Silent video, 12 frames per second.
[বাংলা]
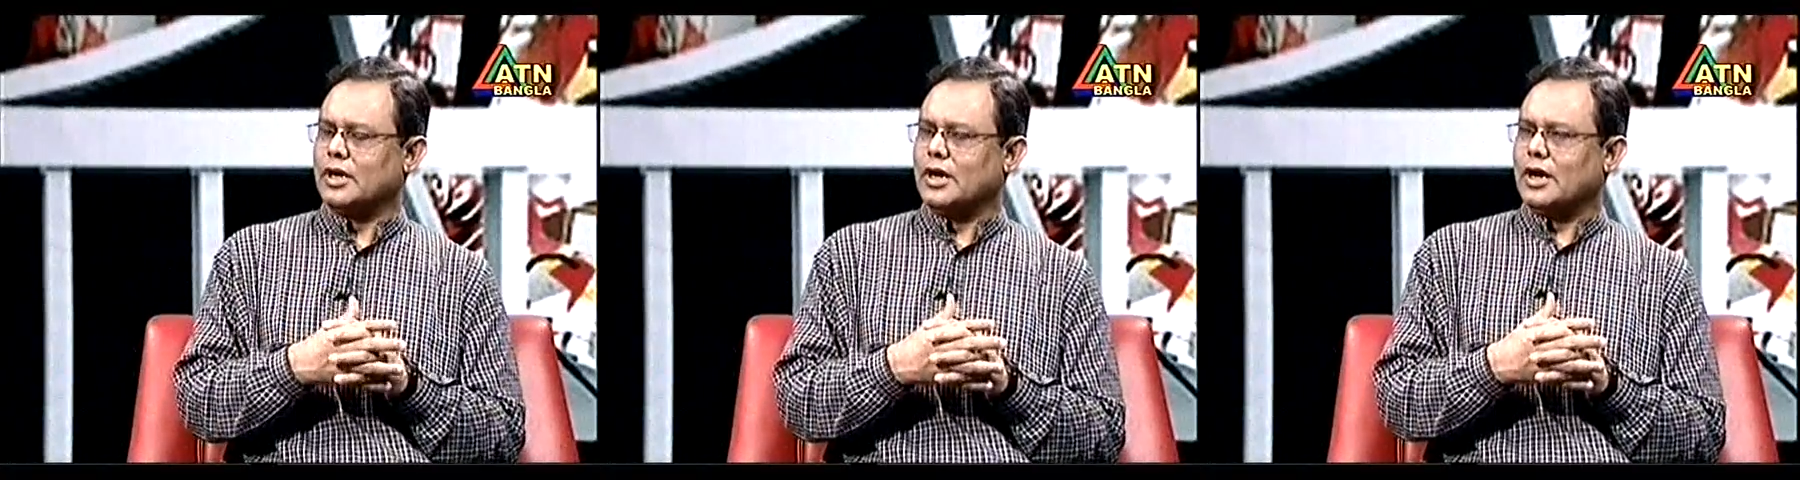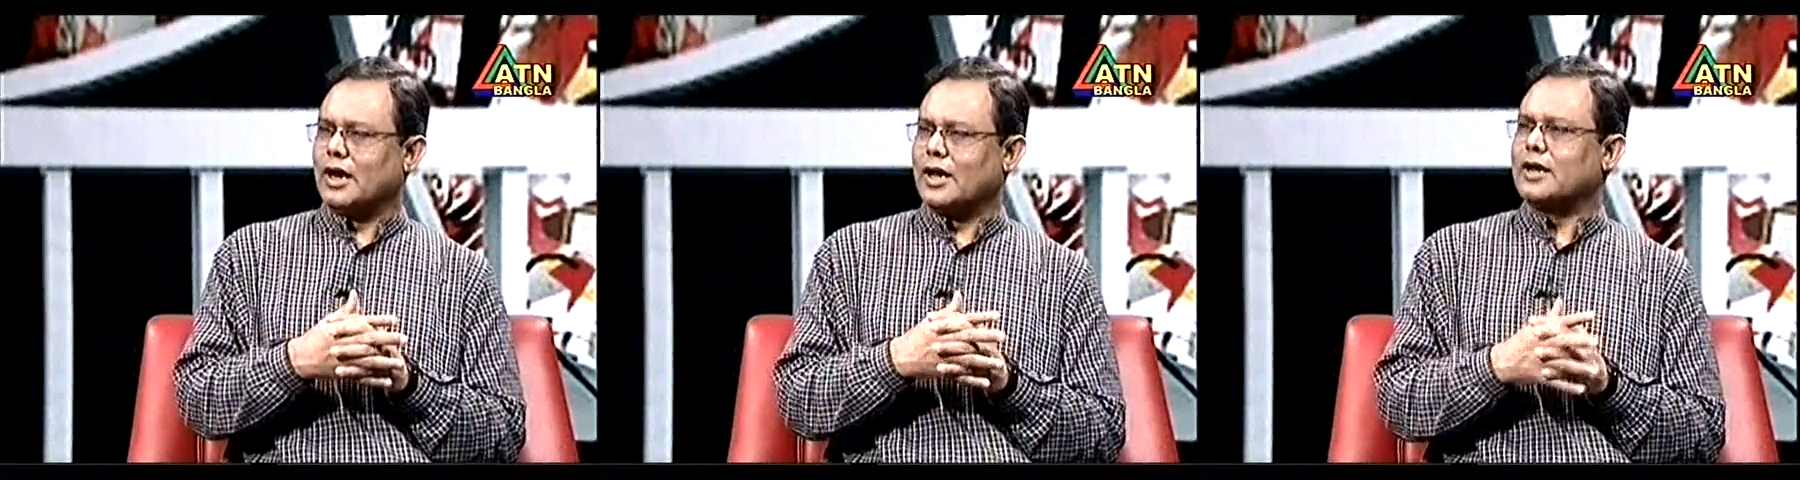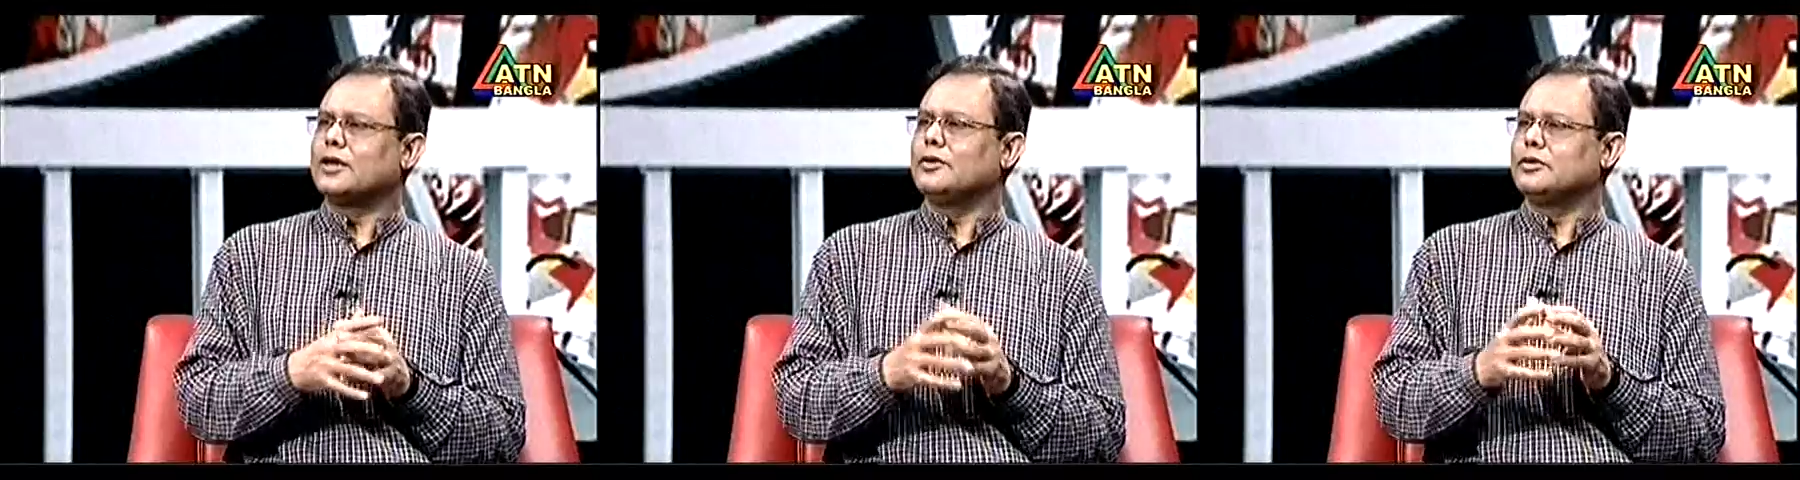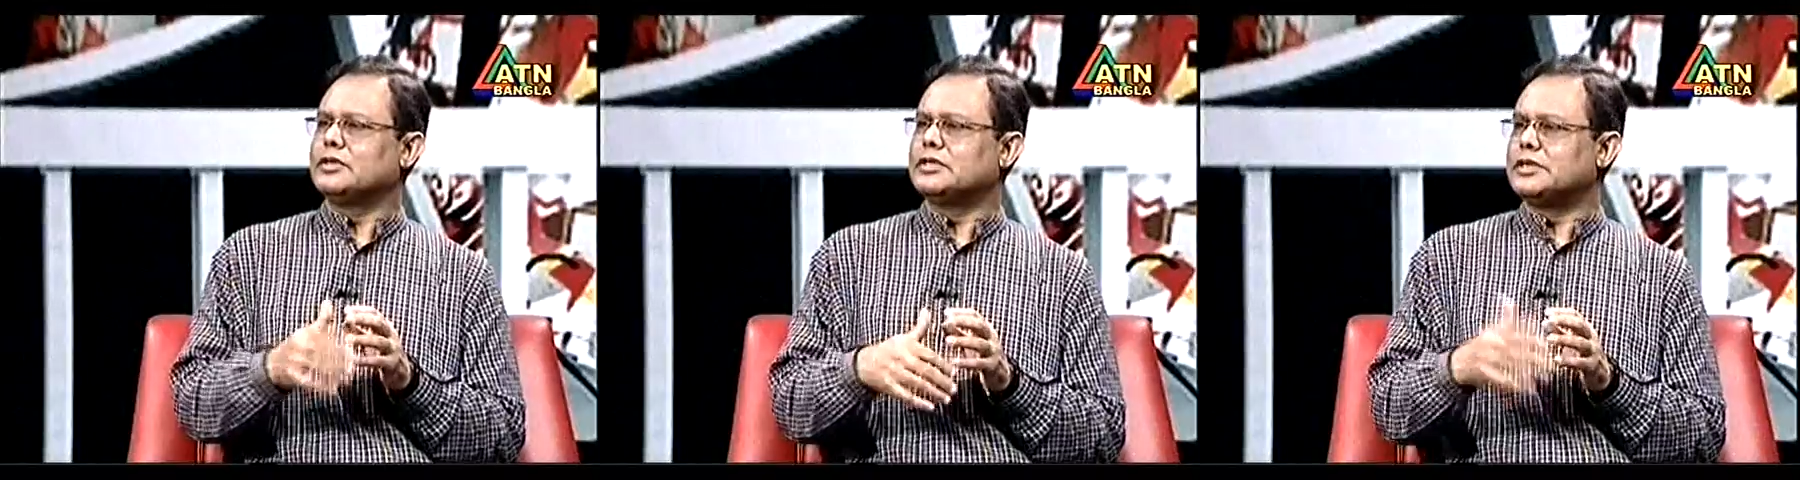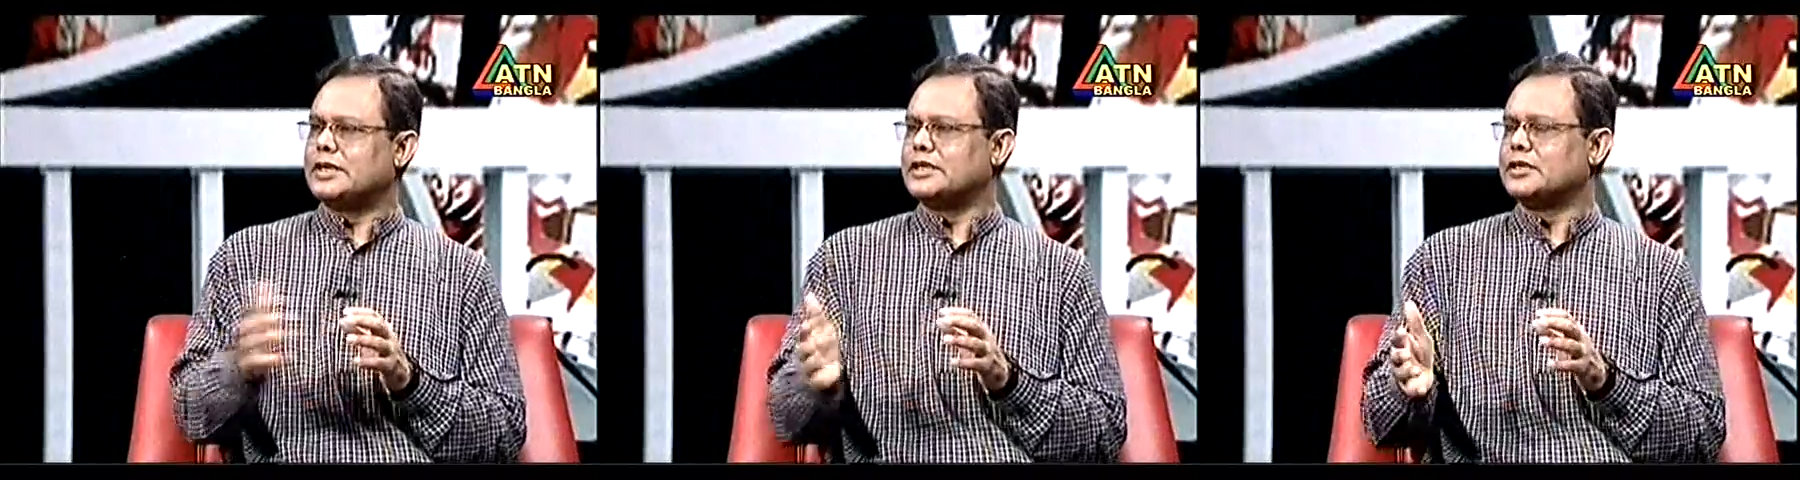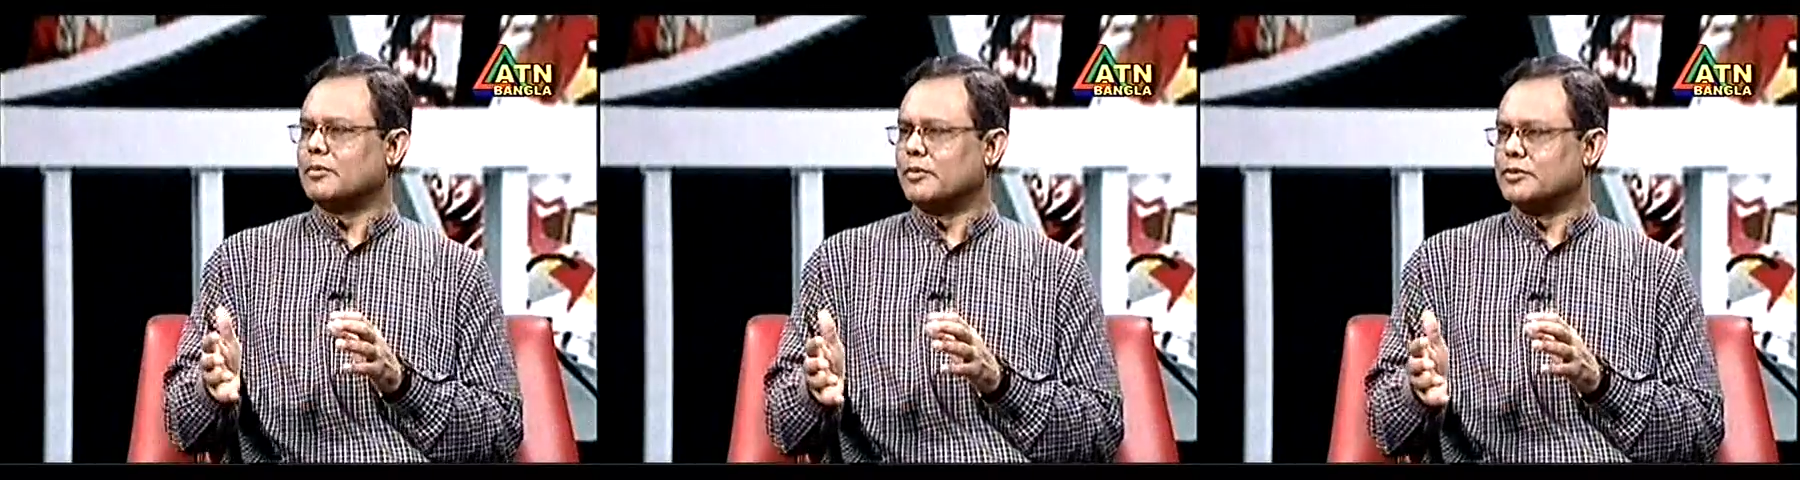আরেকটি হচ্ছে চিকিৎসার
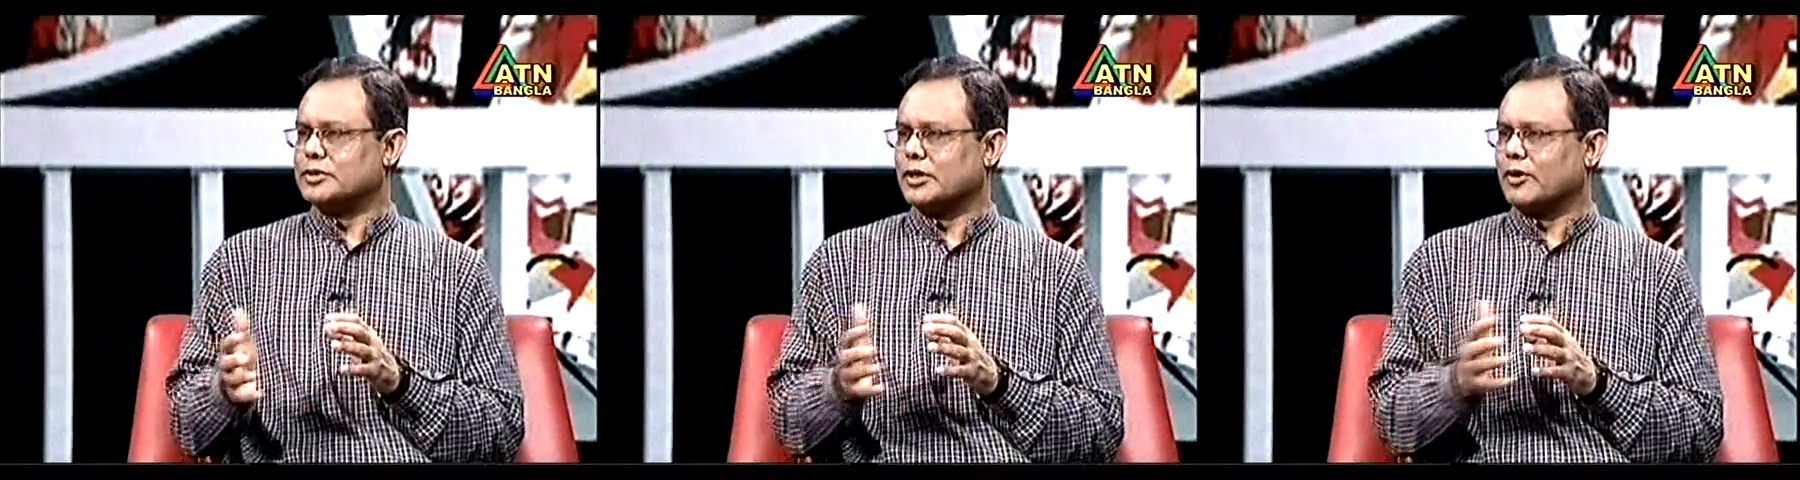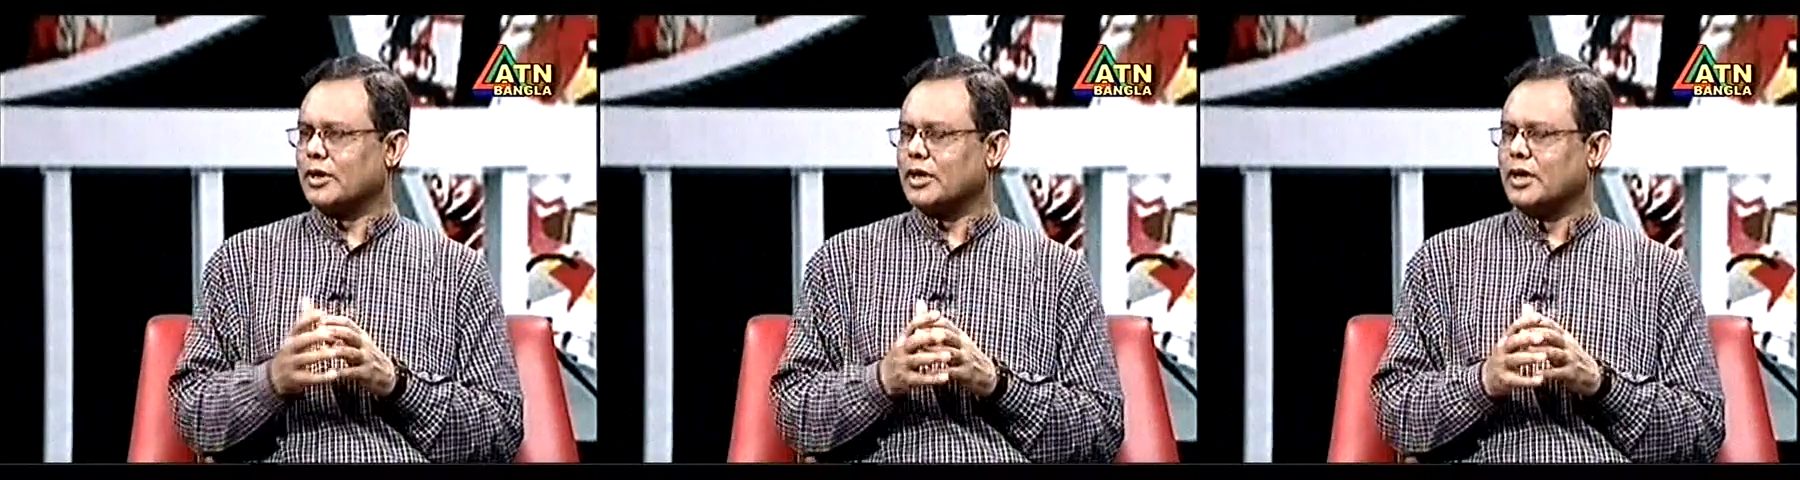ব্যবস্থা করা